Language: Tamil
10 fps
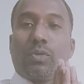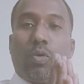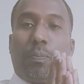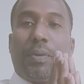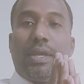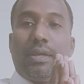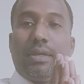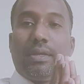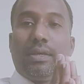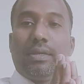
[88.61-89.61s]
கூப்பி
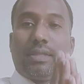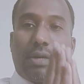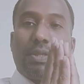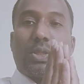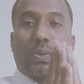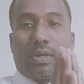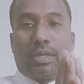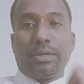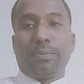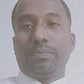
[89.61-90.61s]
தெரிவித்துக்
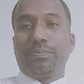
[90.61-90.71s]
கொள்கிறோம்